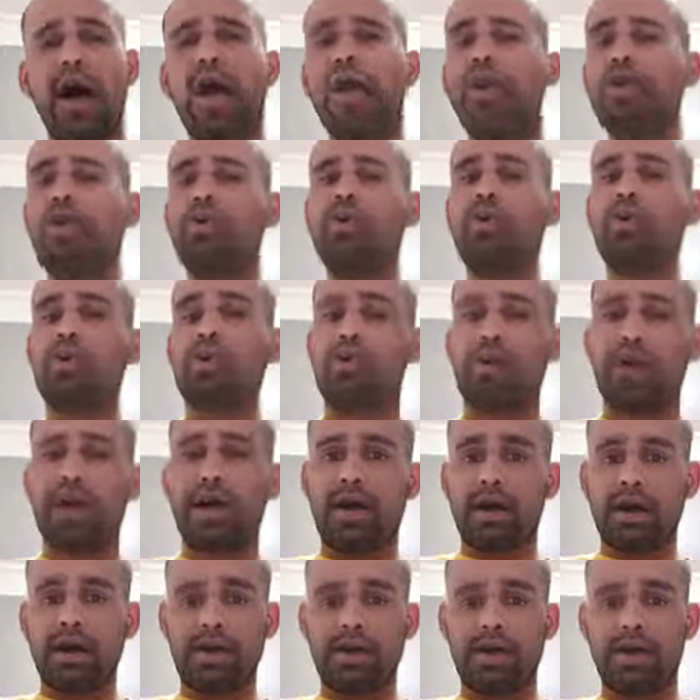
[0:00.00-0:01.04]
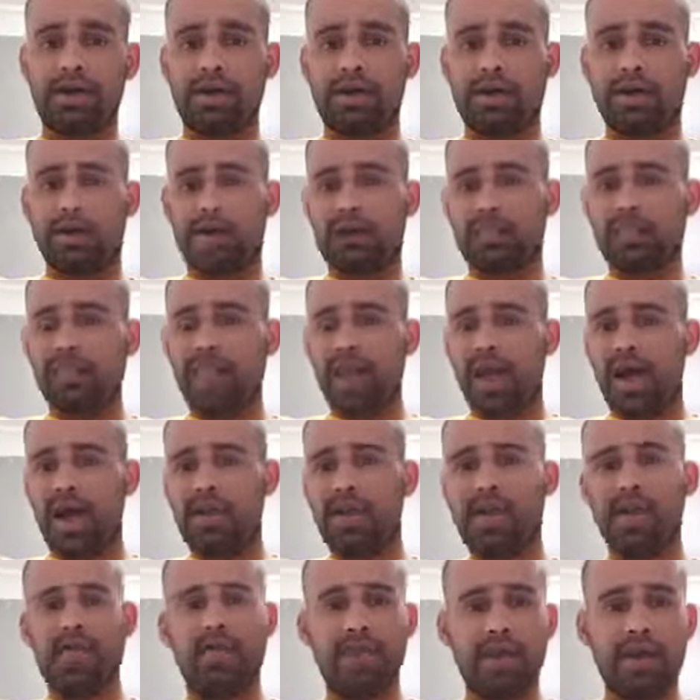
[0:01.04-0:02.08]
ஐநூறு ரூபாயாக இருக்கட்டும்
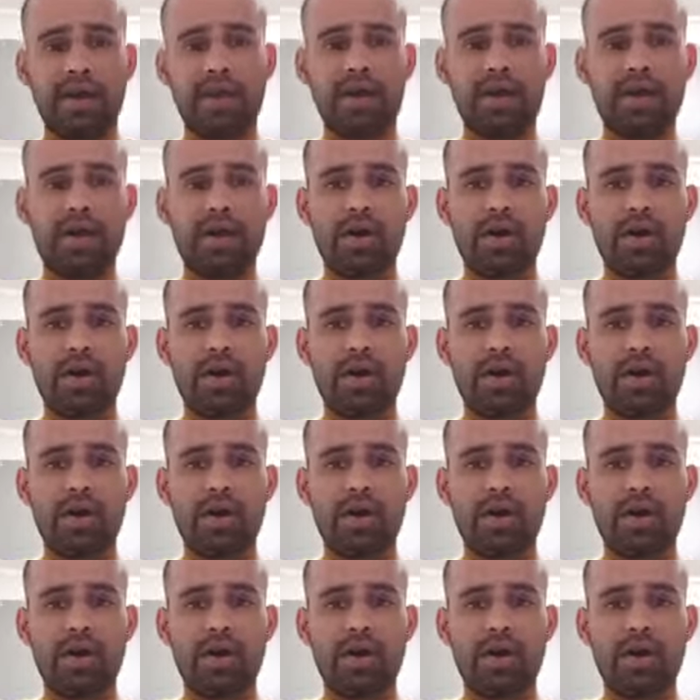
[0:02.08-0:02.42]
அதை விட